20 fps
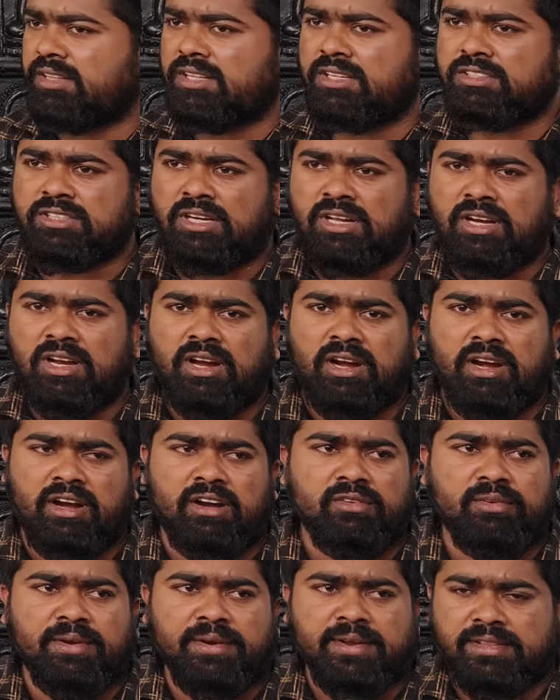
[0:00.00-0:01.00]
అయితే చాలా
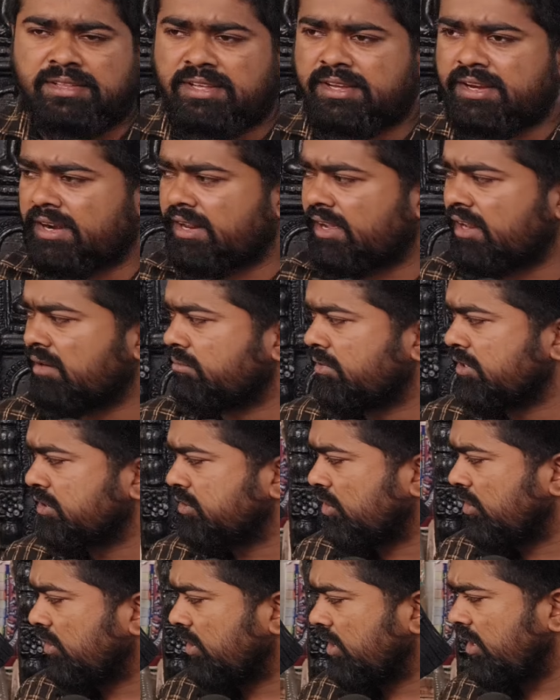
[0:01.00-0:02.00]
హార్డ్ వర్క్ అయితే ఇక్కడ
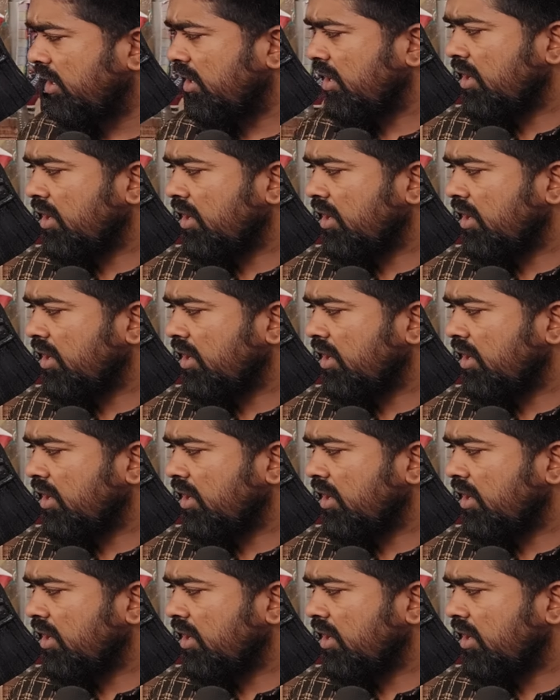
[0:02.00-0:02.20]
కనిపిస్తుంది